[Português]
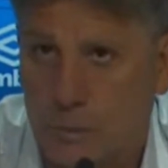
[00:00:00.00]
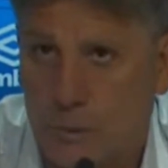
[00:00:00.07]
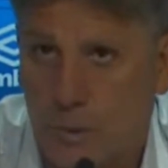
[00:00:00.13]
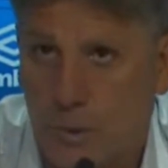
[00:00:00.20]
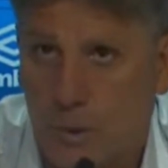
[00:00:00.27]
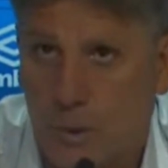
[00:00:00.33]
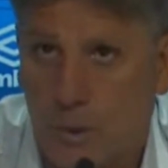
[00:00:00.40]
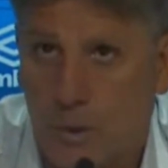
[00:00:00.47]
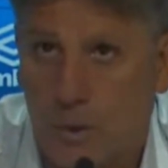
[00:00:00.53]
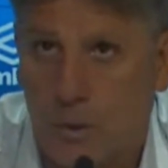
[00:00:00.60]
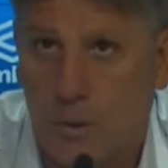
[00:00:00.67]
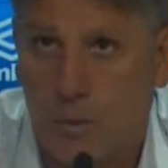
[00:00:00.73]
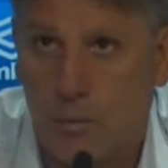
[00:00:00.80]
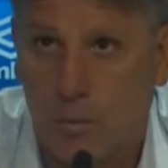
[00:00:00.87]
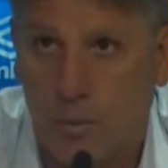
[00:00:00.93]
Bom,
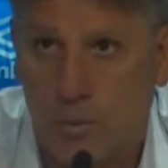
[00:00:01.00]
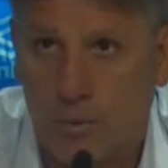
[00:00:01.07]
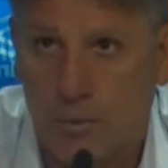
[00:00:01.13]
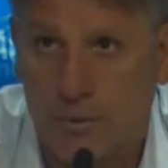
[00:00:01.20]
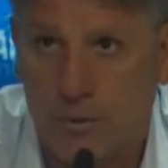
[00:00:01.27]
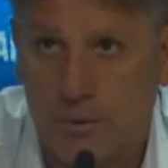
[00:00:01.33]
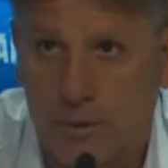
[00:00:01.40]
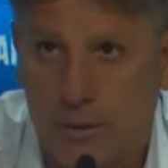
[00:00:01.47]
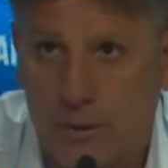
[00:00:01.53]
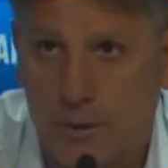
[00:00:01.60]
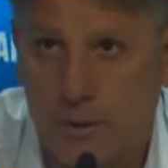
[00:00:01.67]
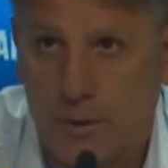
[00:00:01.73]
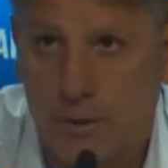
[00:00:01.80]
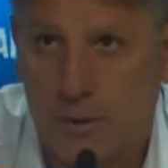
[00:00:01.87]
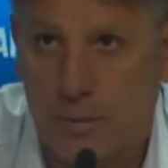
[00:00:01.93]
bom,
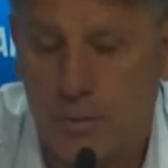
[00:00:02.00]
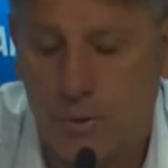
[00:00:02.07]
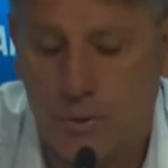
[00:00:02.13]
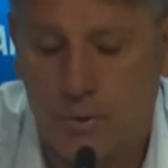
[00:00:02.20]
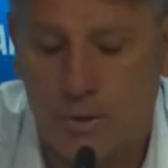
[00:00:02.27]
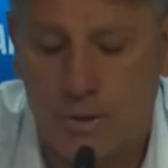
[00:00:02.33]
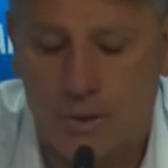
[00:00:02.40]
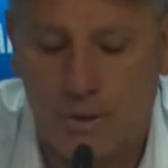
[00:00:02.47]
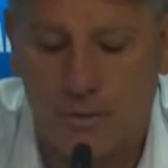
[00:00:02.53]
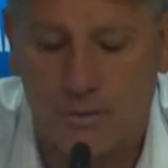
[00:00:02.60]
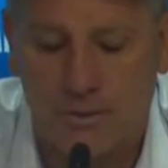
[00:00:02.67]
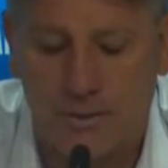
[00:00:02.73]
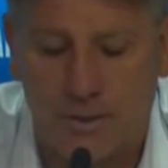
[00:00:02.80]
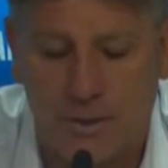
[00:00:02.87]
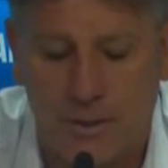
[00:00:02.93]
você. Boa noite. E
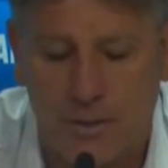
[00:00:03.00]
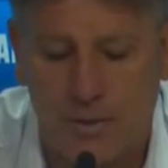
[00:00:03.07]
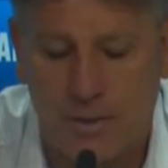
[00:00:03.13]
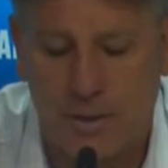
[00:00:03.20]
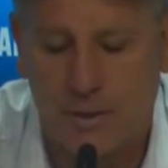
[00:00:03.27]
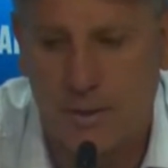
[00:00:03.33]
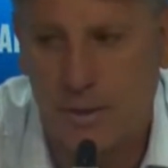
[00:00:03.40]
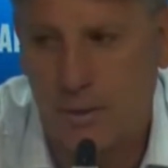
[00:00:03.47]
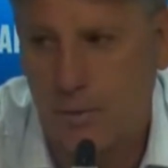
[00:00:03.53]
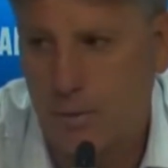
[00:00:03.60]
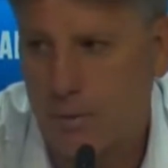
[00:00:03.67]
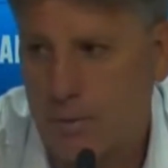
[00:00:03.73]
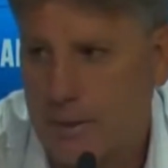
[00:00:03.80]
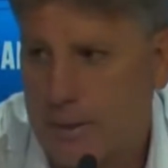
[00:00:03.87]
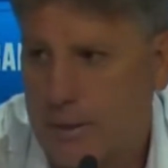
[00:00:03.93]
você ganhou um
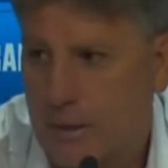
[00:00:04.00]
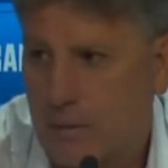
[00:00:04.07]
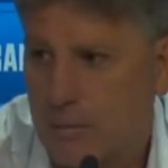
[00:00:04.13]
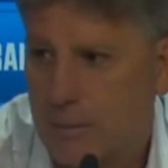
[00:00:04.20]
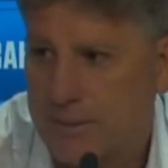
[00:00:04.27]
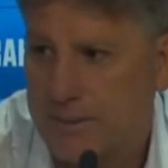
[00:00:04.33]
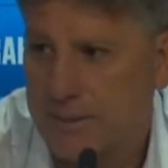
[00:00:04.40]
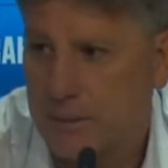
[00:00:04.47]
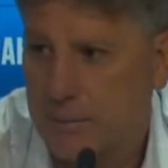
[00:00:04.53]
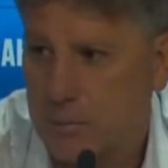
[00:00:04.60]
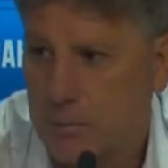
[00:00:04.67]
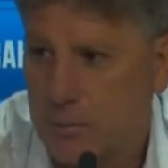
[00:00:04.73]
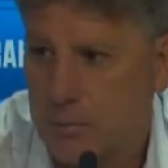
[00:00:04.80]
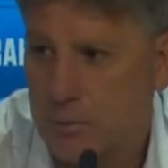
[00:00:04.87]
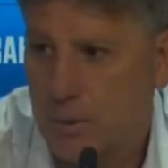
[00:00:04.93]
Grenal é um Grenal. É
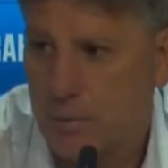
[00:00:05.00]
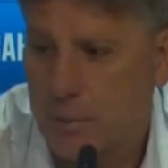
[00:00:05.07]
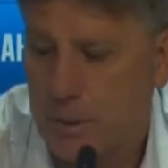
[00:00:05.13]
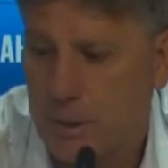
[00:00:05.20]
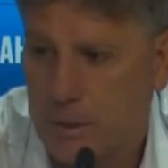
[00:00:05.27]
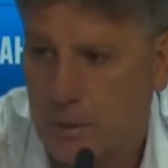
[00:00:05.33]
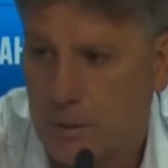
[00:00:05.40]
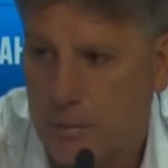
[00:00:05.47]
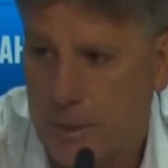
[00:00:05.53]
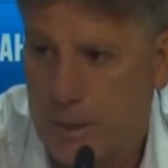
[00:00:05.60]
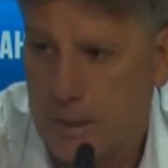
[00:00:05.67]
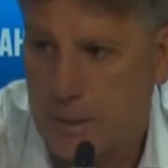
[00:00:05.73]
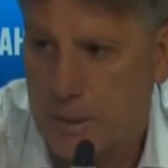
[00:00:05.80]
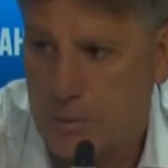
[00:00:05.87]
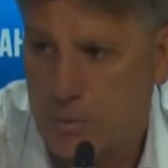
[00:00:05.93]
sempre um campeonato à
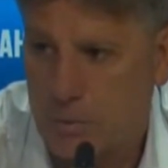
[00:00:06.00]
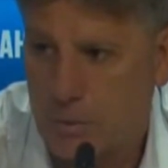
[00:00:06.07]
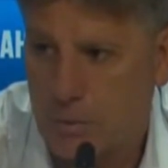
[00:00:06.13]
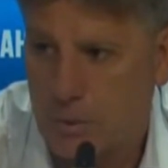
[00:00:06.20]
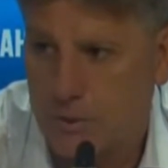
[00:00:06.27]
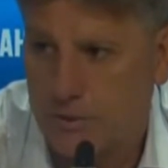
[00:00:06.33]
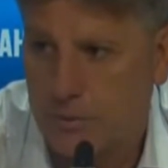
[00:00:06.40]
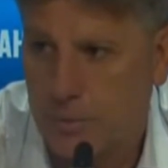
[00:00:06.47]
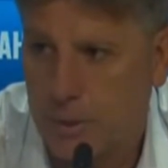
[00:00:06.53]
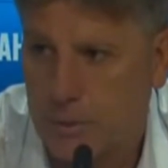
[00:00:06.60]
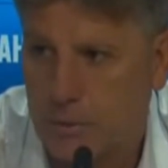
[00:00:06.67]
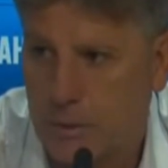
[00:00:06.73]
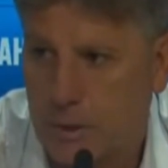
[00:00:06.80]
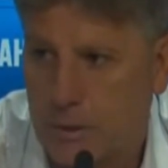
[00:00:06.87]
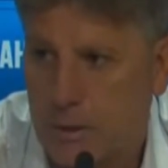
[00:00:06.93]
parte, com todo o
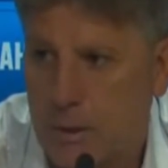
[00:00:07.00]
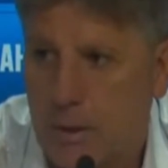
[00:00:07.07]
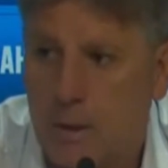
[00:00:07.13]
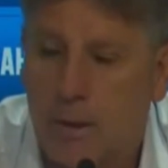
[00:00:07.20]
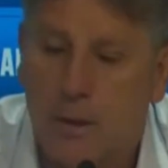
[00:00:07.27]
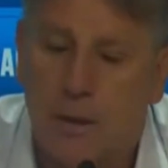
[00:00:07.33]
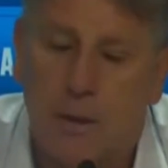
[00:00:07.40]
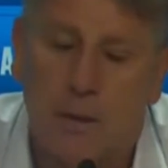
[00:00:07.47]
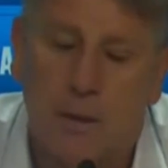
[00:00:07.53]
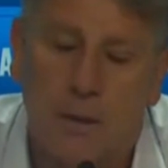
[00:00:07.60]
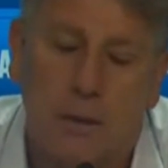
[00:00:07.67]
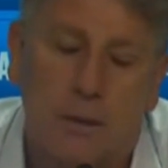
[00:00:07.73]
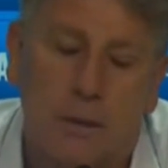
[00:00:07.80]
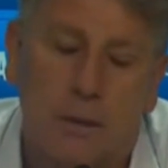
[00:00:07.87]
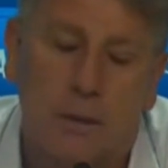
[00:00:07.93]
respeito, né?
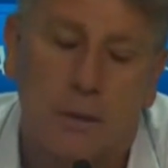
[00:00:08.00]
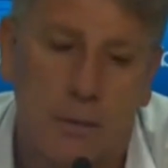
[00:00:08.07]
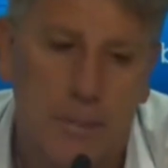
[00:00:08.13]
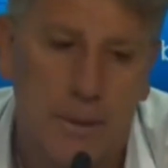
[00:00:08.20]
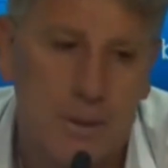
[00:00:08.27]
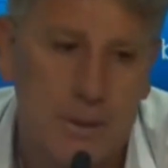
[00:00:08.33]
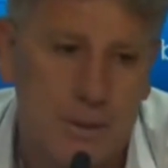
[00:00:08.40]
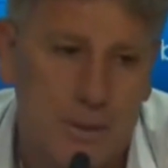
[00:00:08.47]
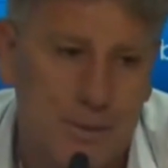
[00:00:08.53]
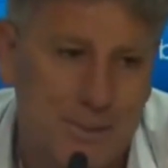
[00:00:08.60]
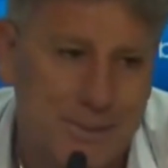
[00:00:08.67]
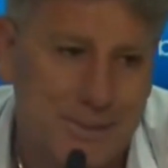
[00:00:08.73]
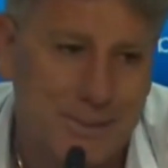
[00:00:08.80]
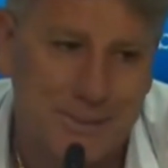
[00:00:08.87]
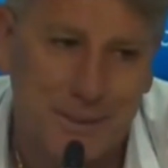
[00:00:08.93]
É uma partida,
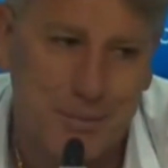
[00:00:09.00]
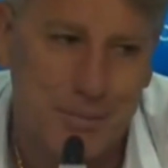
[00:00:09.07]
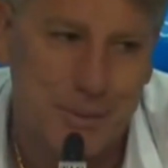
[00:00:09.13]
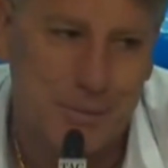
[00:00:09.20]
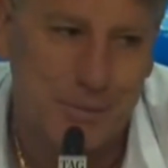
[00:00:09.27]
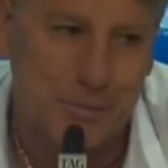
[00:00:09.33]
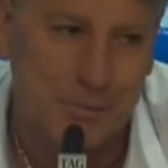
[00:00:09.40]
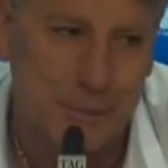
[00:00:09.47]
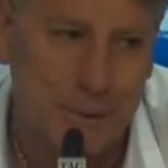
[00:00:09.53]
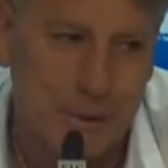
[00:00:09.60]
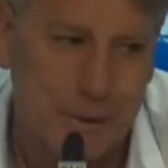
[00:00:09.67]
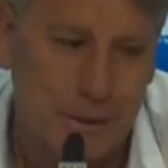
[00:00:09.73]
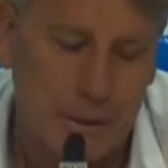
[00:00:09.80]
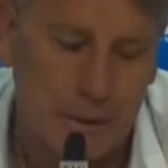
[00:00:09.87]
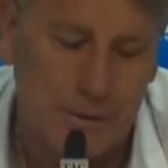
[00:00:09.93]
mas é sempre tem
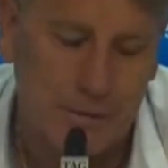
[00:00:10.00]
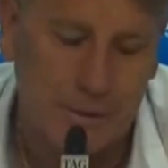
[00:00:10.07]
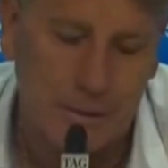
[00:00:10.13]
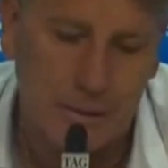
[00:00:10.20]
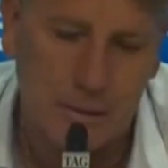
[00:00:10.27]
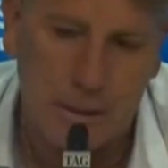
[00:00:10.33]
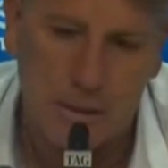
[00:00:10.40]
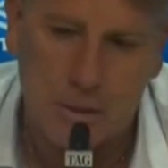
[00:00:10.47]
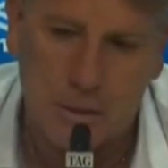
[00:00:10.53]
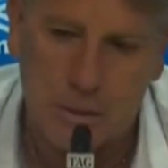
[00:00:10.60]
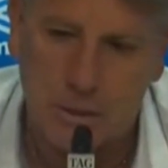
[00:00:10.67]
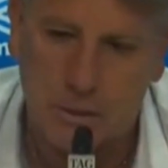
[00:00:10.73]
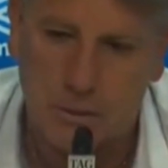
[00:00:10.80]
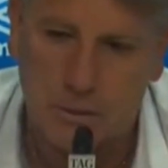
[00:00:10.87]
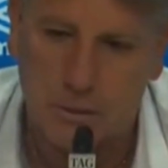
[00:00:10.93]
aquela rivalidade
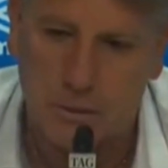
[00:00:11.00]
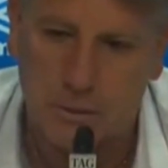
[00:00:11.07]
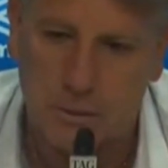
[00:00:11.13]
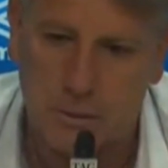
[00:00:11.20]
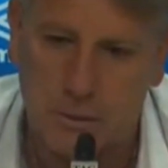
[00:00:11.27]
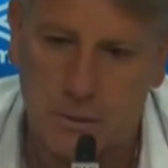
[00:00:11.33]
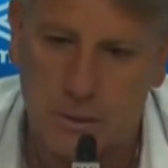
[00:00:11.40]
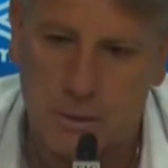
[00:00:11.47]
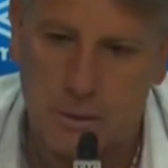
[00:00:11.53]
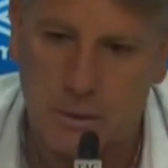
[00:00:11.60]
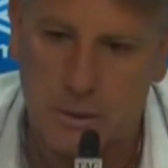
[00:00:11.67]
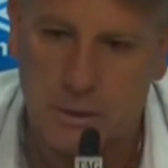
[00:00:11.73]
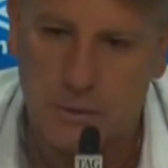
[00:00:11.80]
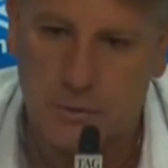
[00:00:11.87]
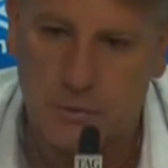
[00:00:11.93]
né,
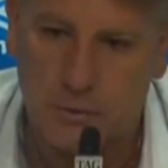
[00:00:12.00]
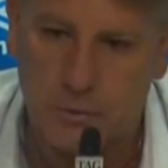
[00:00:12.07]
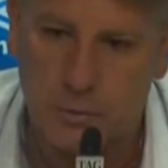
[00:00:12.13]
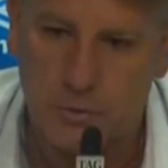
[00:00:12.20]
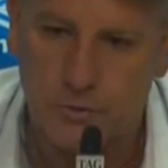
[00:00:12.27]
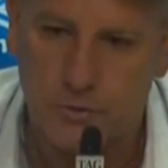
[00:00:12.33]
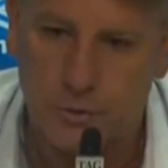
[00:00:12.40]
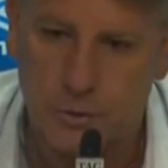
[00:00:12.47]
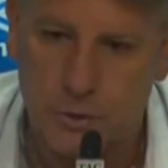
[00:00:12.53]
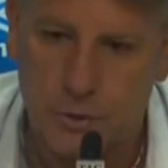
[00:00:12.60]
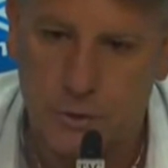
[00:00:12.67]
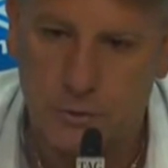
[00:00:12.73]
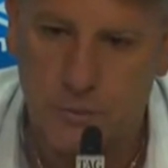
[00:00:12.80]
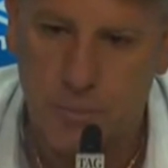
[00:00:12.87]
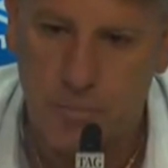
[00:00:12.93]
entre as
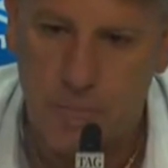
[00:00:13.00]
torcidas.